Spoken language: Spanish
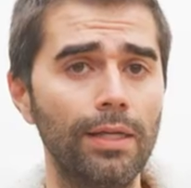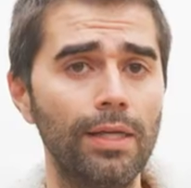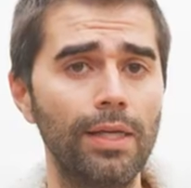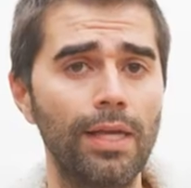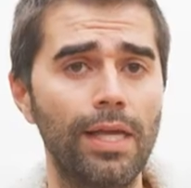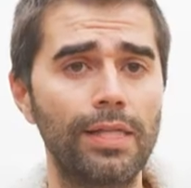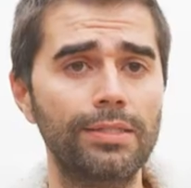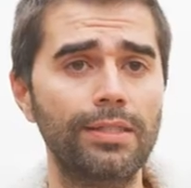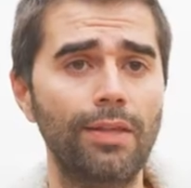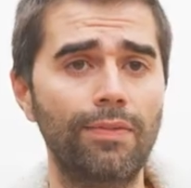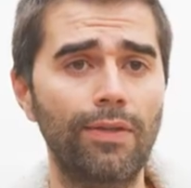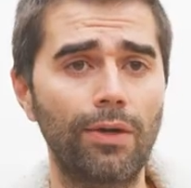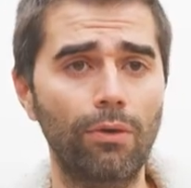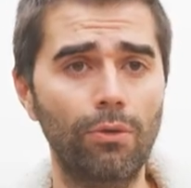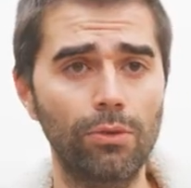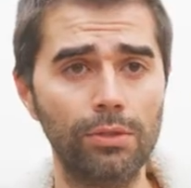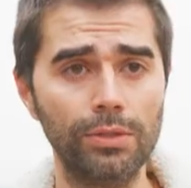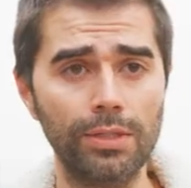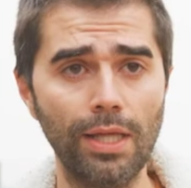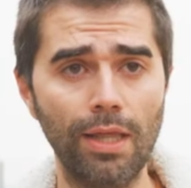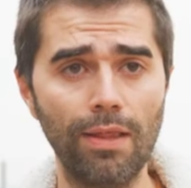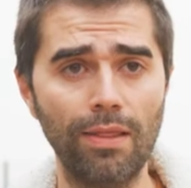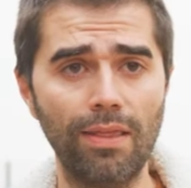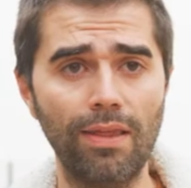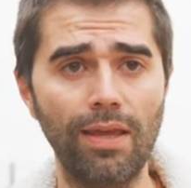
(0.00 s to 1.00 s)
Esta
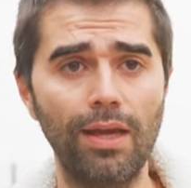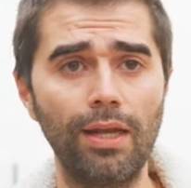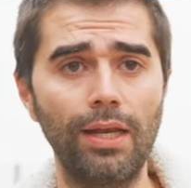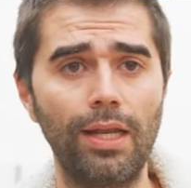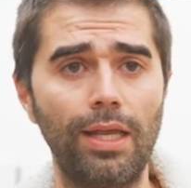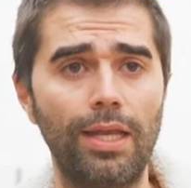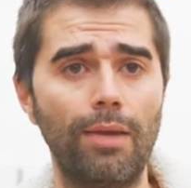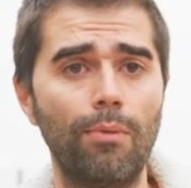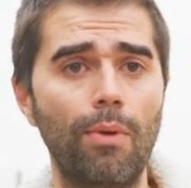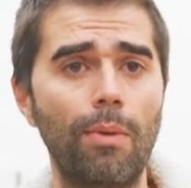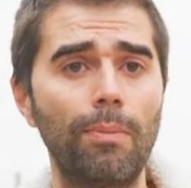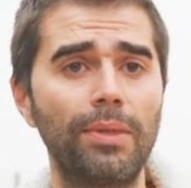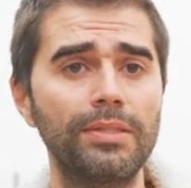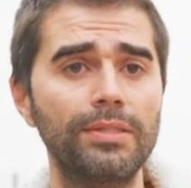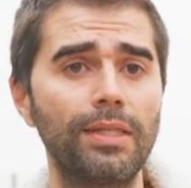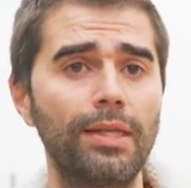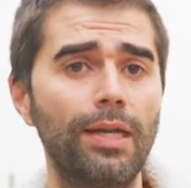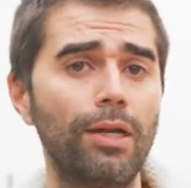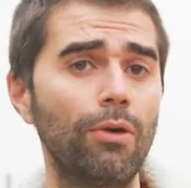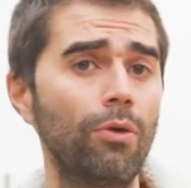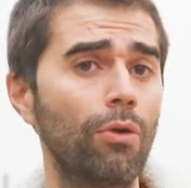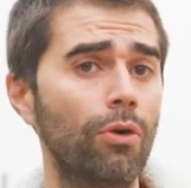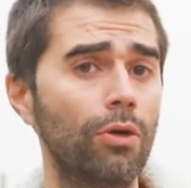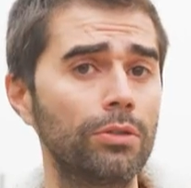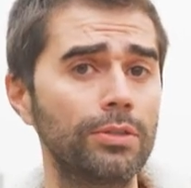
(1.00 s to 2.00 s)
circunstancia le llevó a
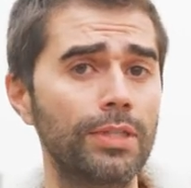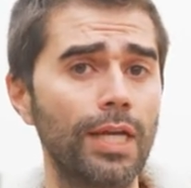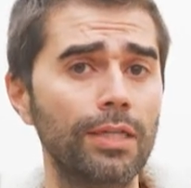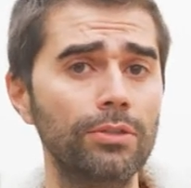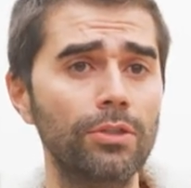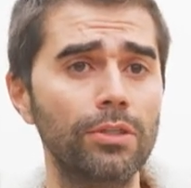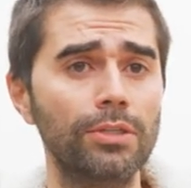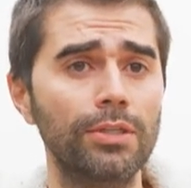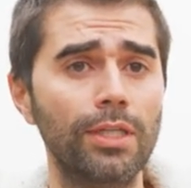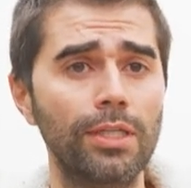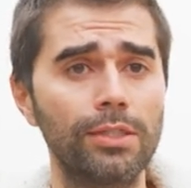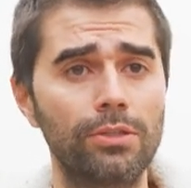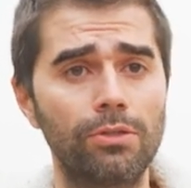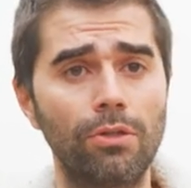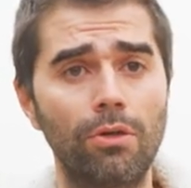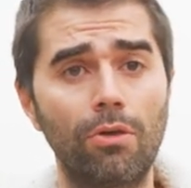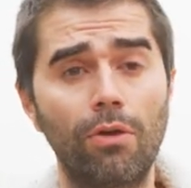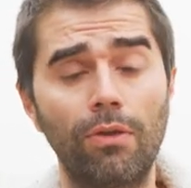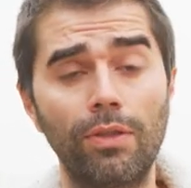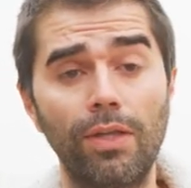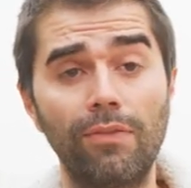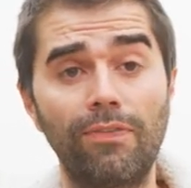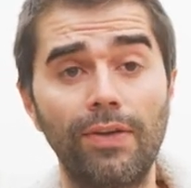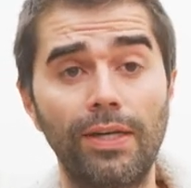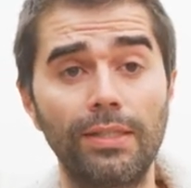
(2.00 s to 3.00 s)
mantener un contacto estrecho
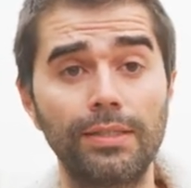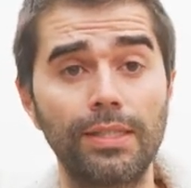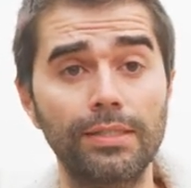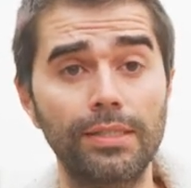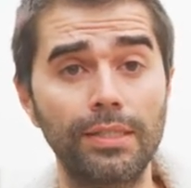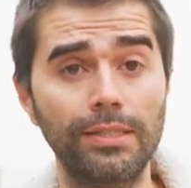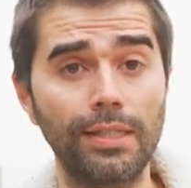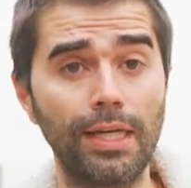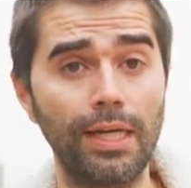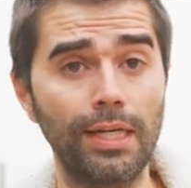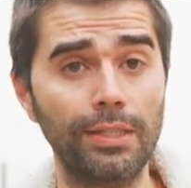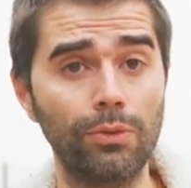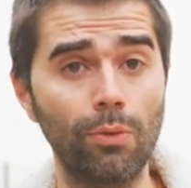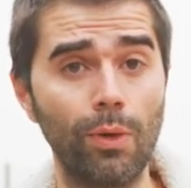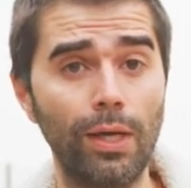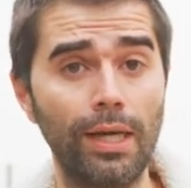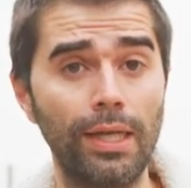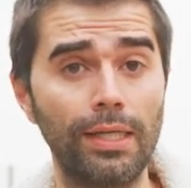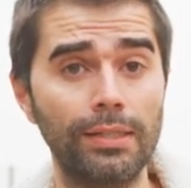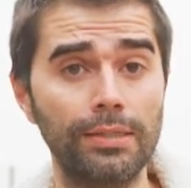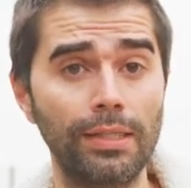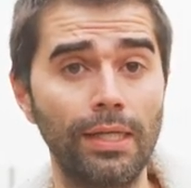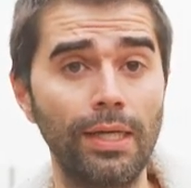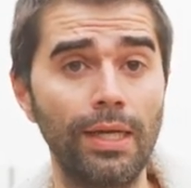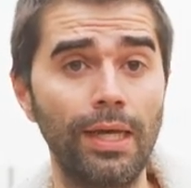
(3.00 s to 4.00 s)
con diferentes
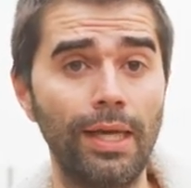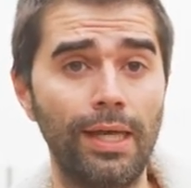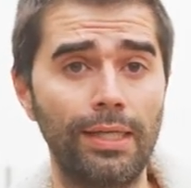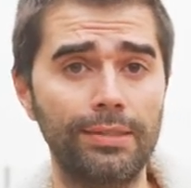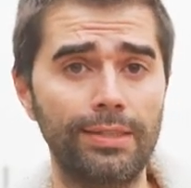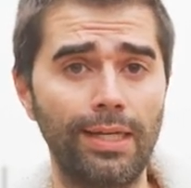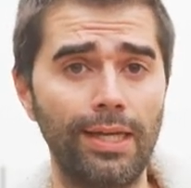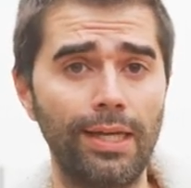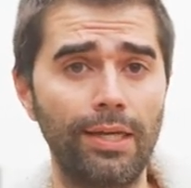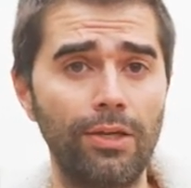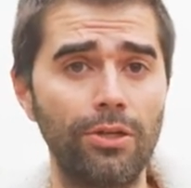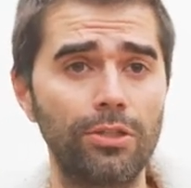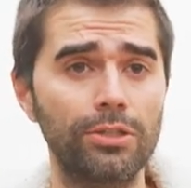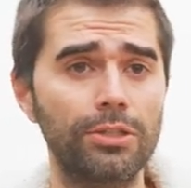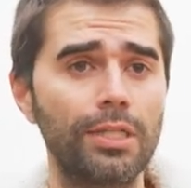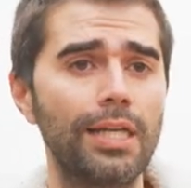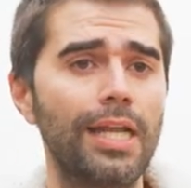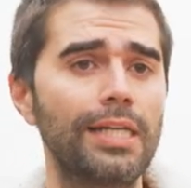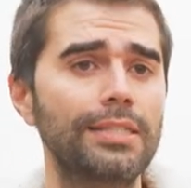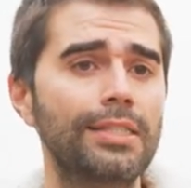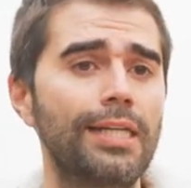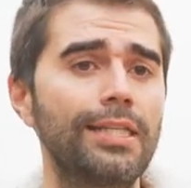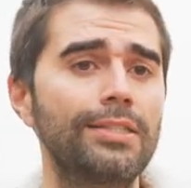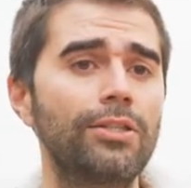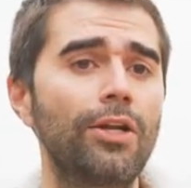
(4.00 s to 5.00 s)
intelectuales, entre ellos
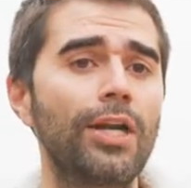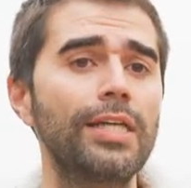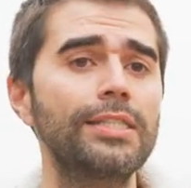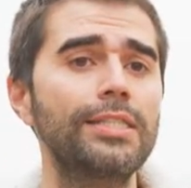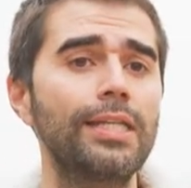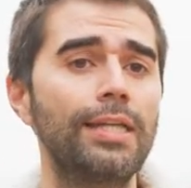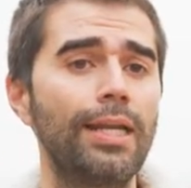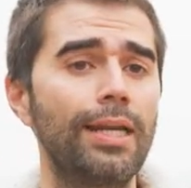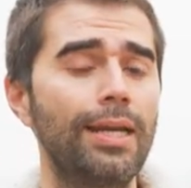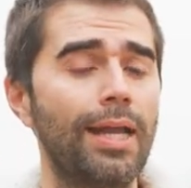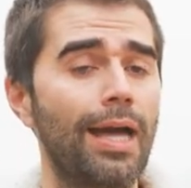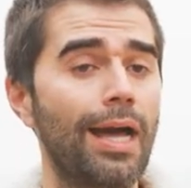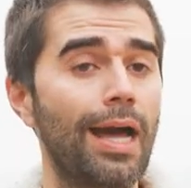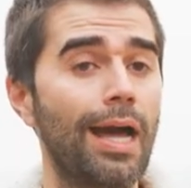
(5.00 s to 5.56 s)
la escritora chilena